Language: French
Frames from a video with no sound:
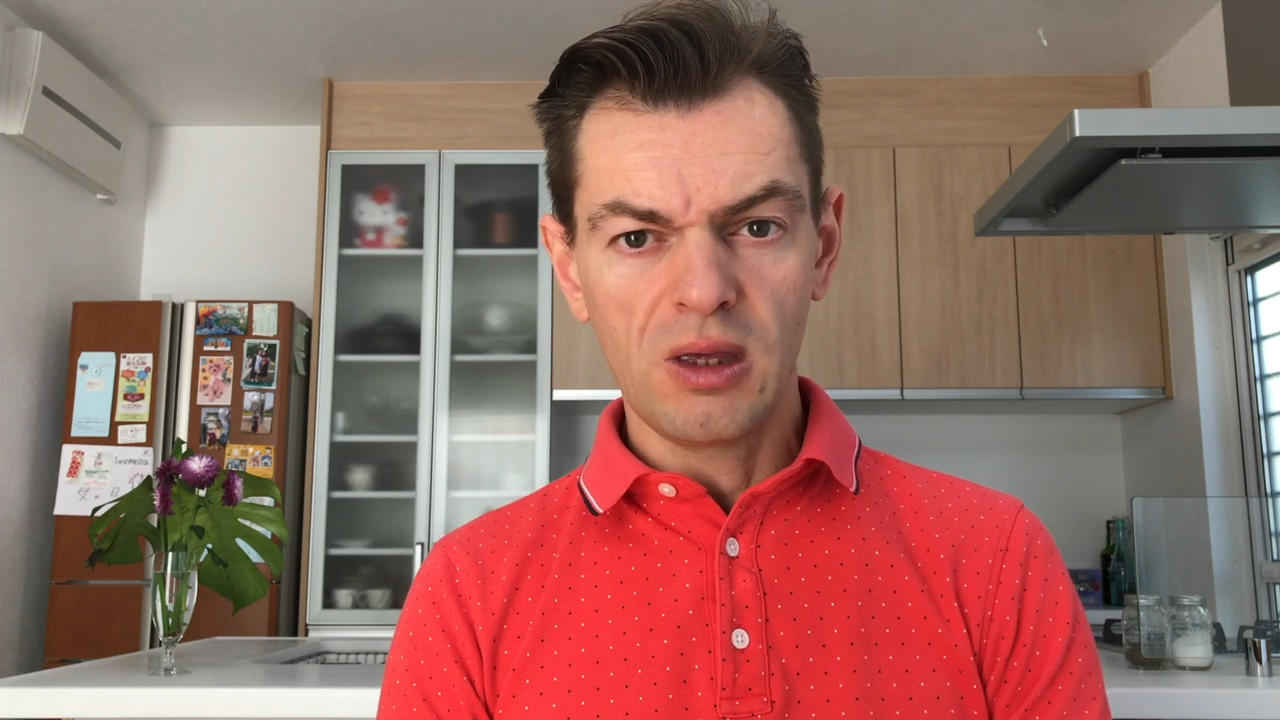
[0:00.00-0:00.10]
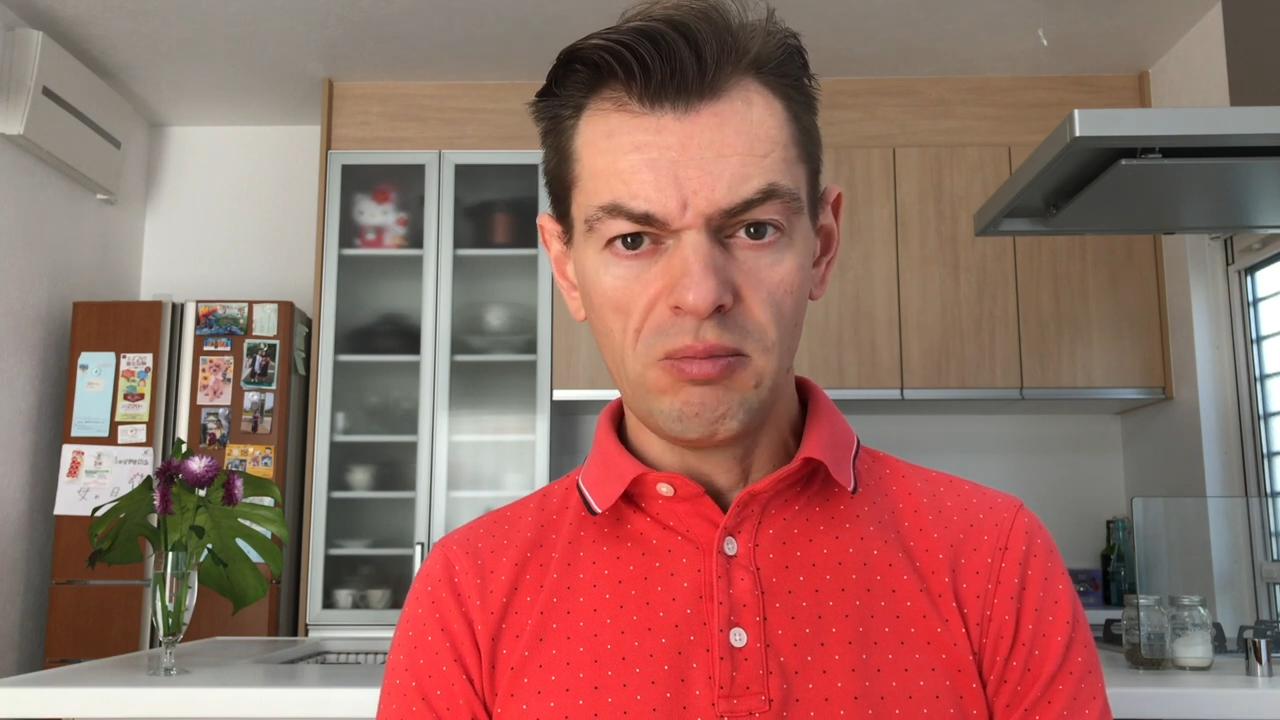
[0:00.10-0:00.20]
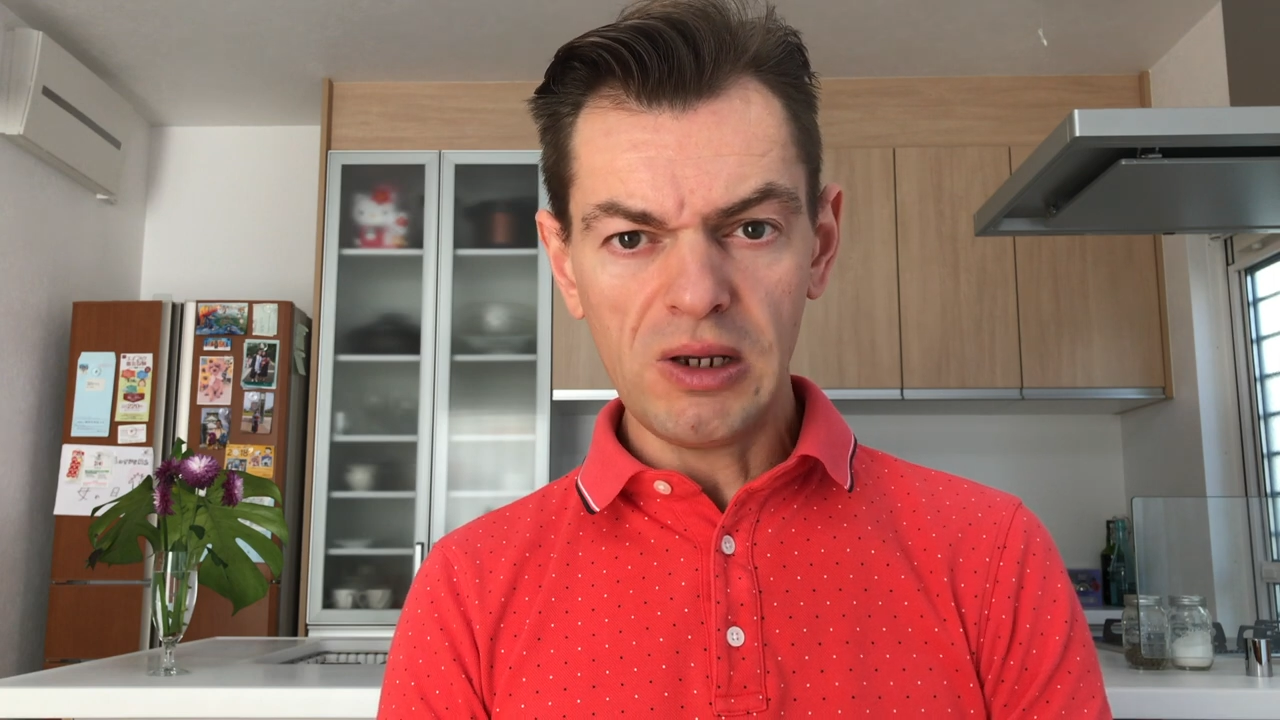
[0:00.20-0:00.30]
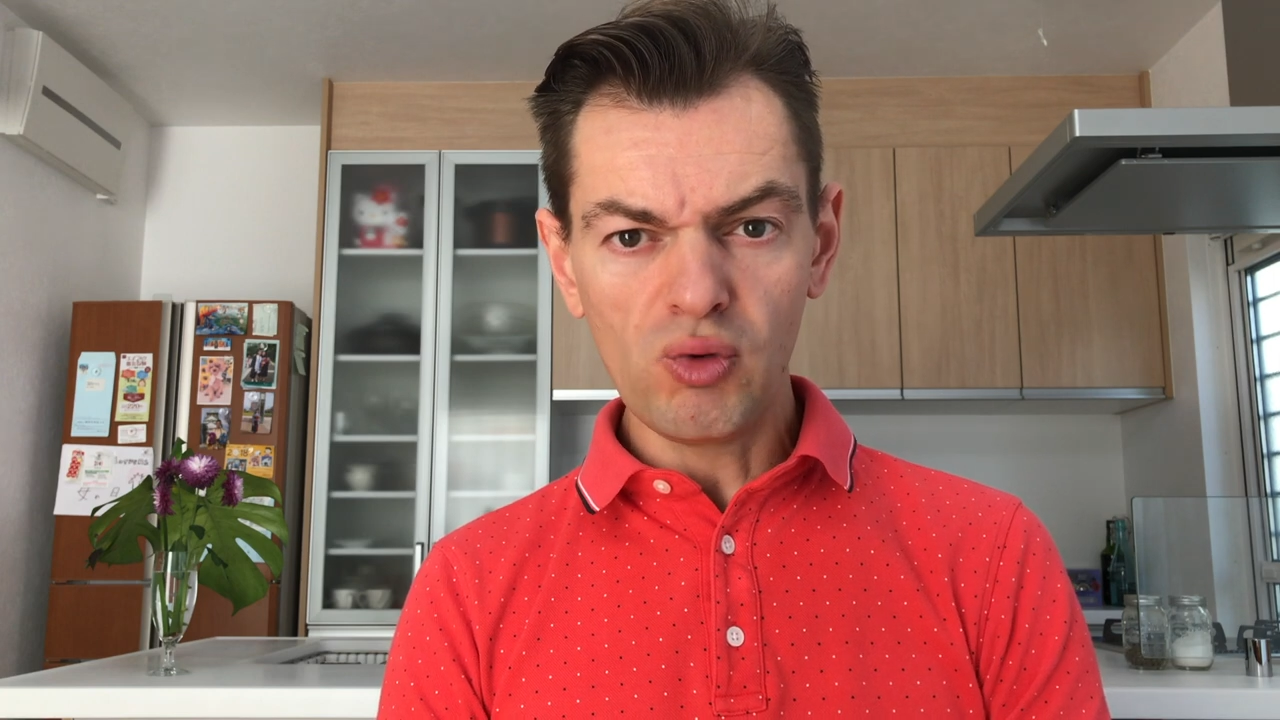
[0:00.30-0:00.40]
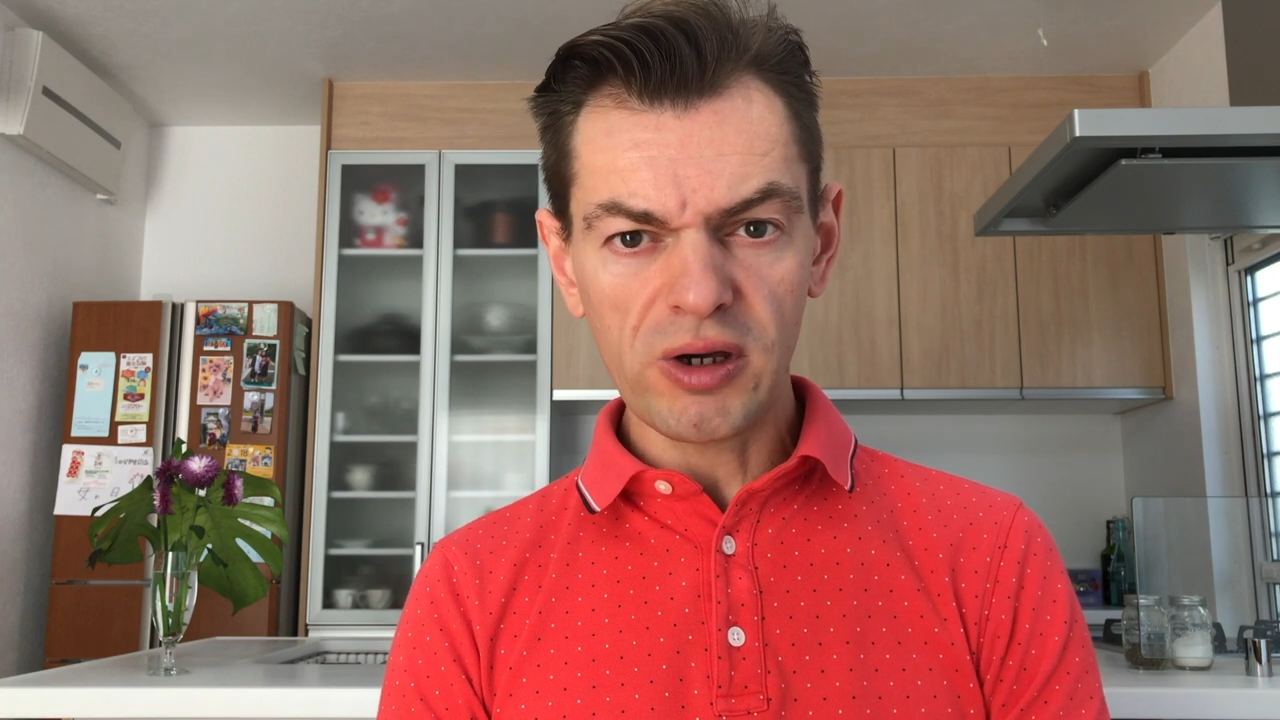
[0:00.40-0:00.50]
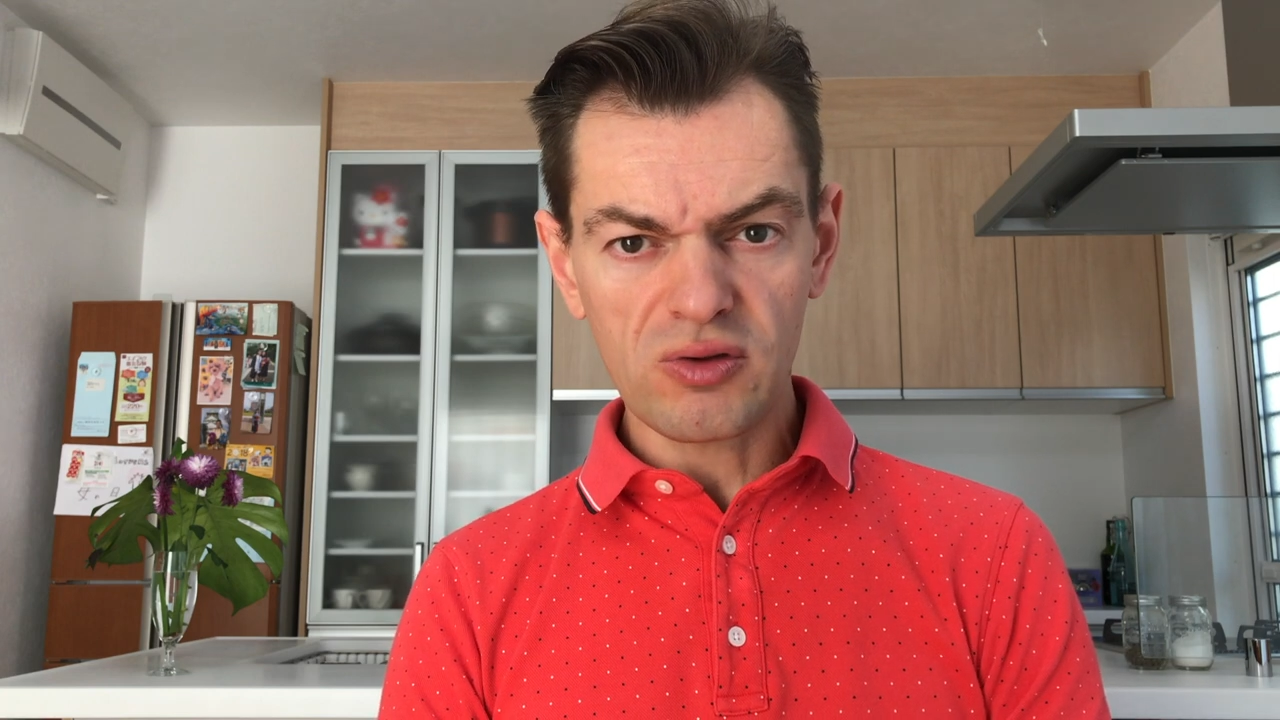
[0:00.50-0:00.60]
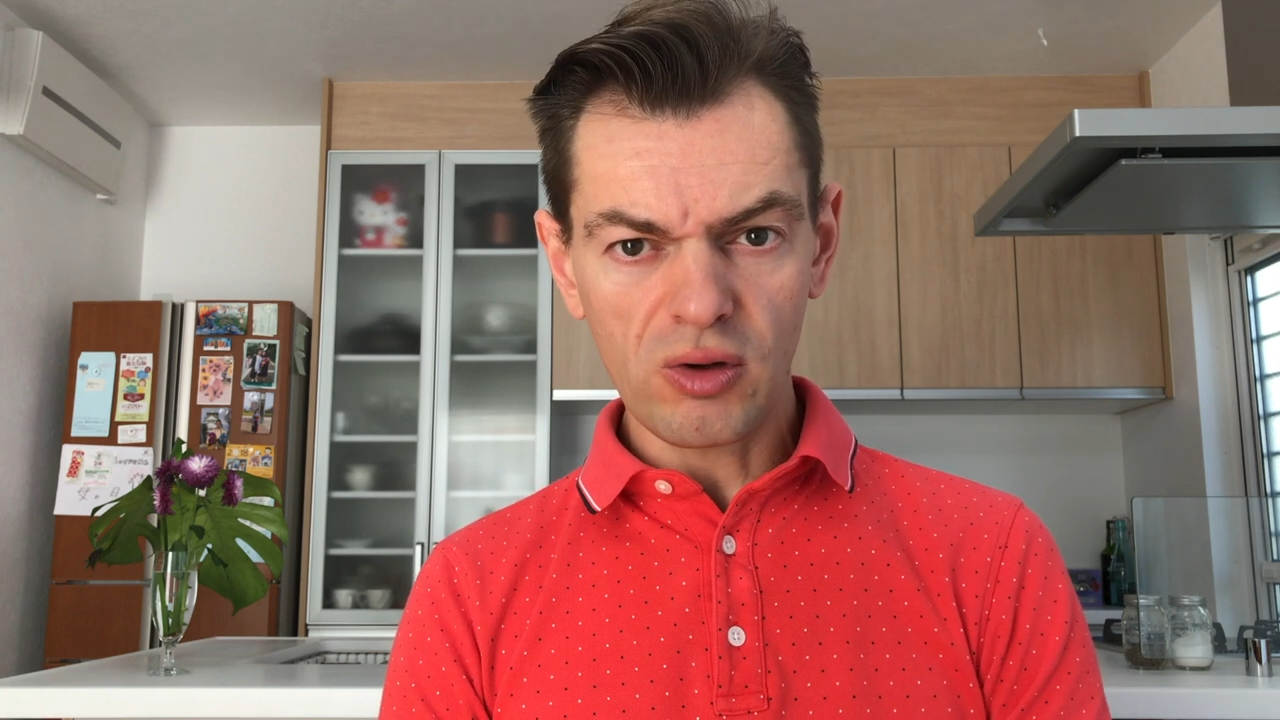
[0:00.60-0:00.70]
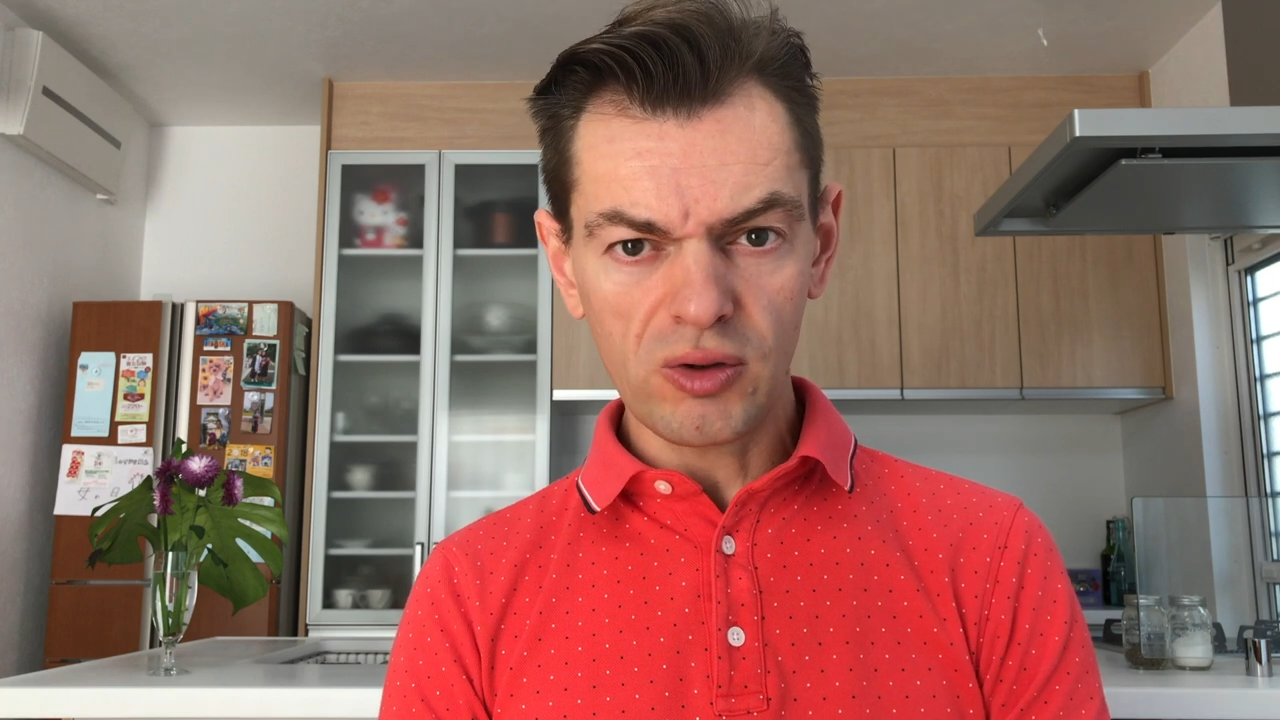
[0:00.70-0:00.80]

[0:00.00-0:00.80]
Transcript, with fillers: Mais nous restons